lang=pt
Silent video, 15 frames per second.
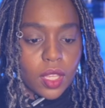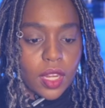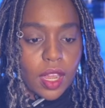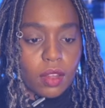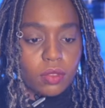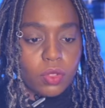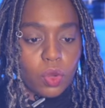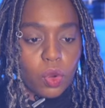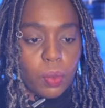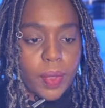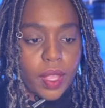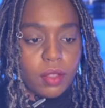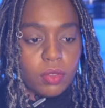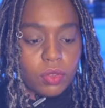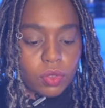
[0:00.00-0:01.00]
criar um
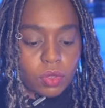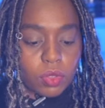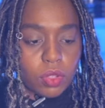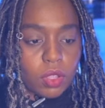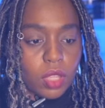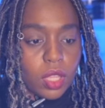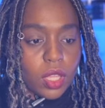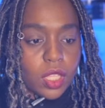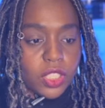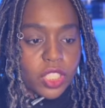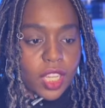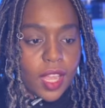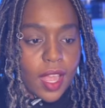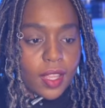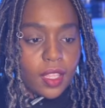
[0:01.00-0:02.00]
documento,
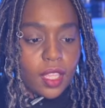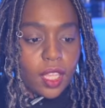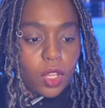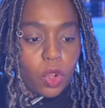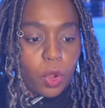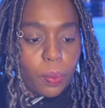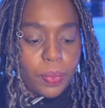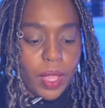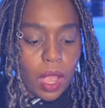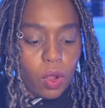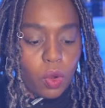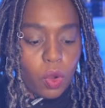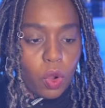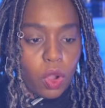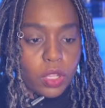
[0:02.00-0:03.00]
chegar aqui, copiar
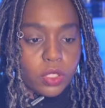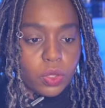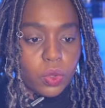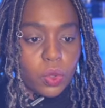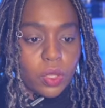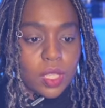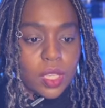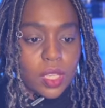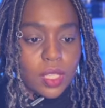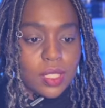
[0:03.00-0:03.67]
o código e